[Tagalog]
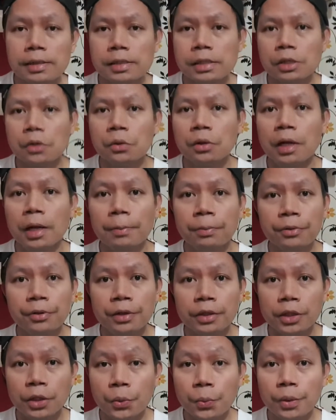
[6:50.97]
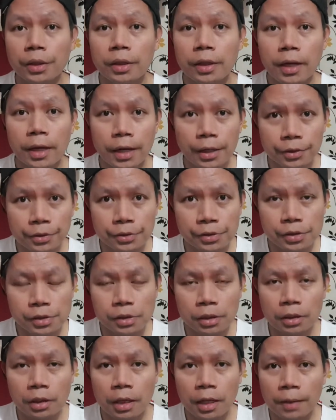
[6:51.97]
Kasi collaborating with others
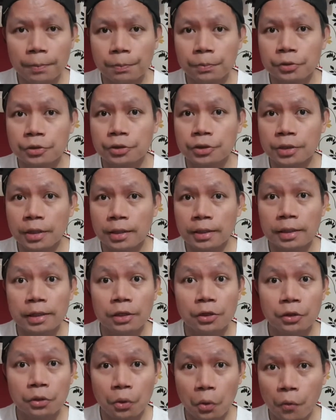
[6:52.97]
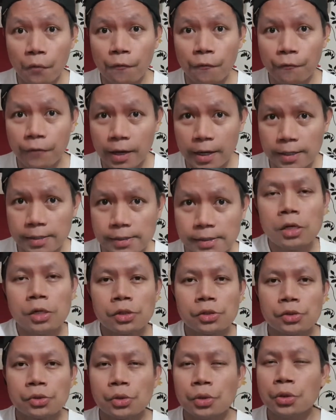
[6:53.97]
can help your channel grow
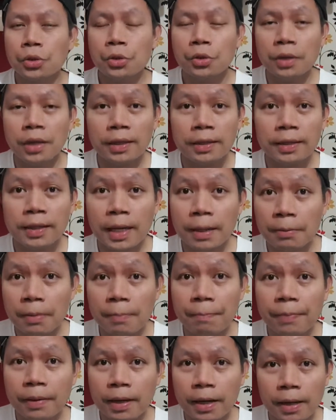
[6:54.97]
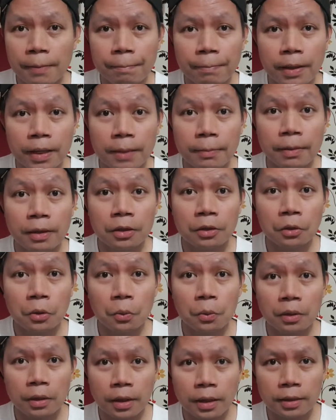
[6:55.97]
fast. So yun, ang daming paraan para
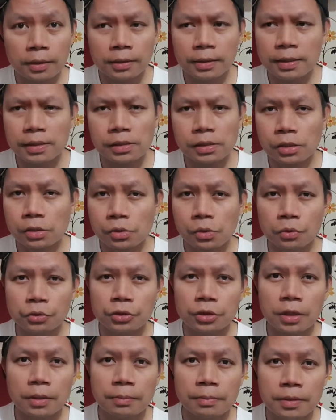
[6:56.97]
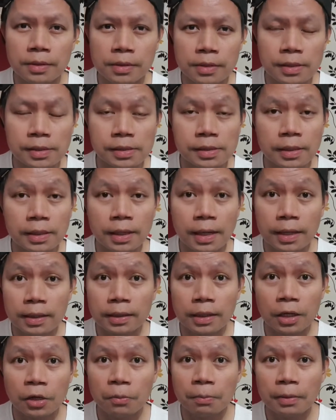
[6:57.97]
mag-grow ka, hindi lang sa social media, sa
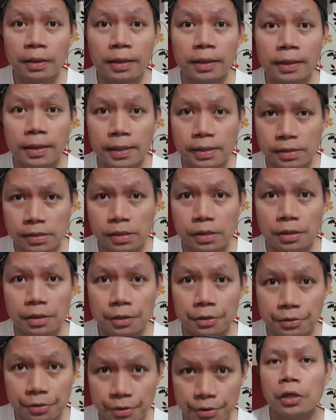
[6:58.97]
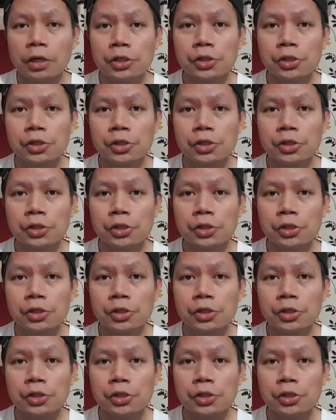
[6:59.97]
kahit anumang klaseng career.